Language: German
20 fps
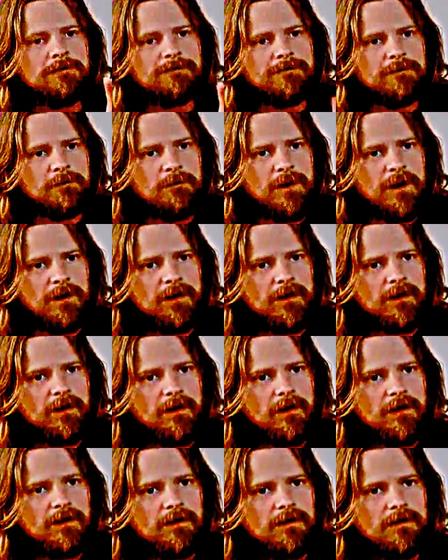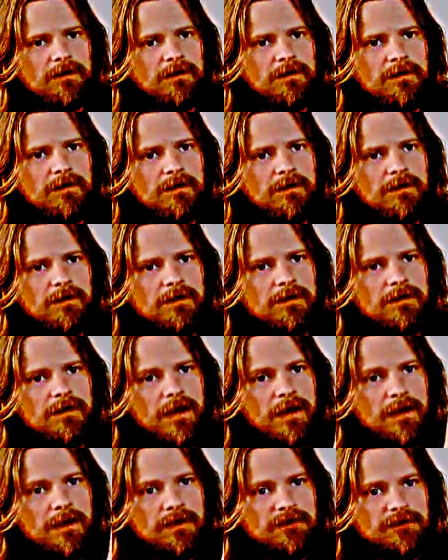Ihr werdet heiraten.
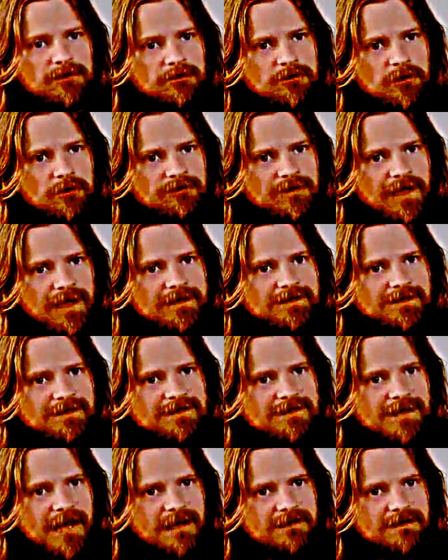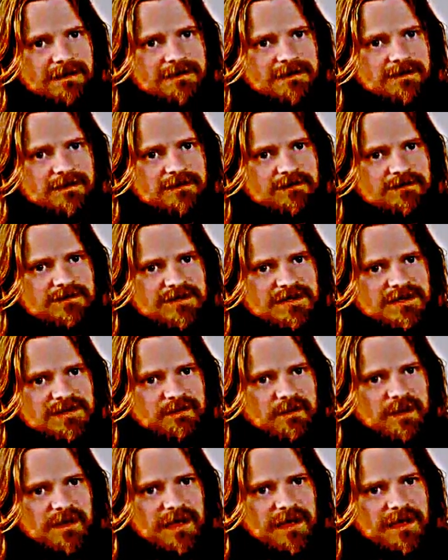Und wenn du dann nicht haargenau nach ihrer
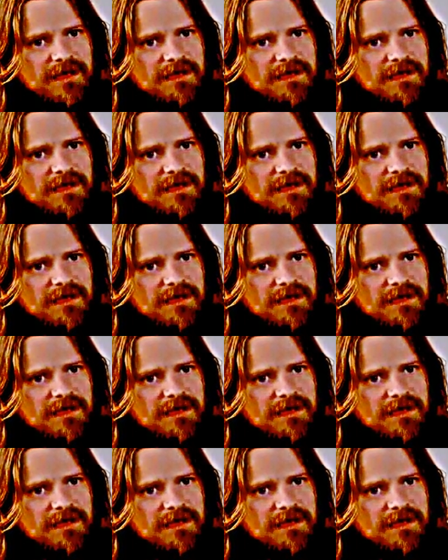Pfeife